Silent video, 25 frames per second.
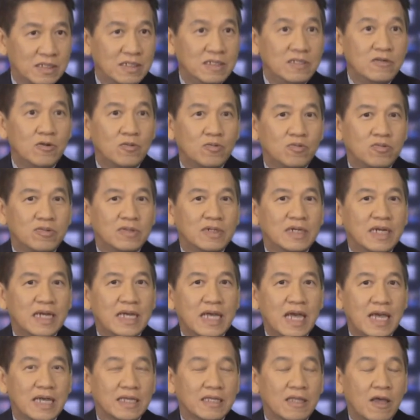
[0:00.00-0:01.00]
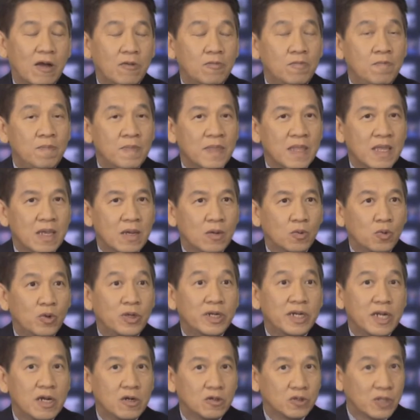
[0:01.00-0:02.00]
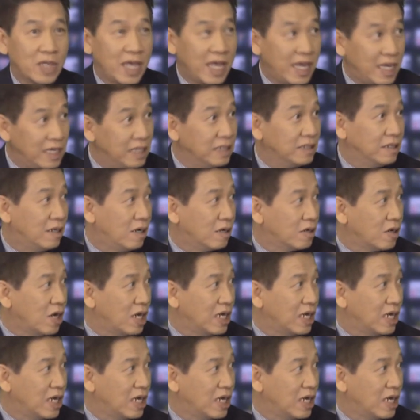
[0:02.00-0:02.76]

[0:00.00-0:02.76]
sử dụng cái hệ thống Windows 8 họ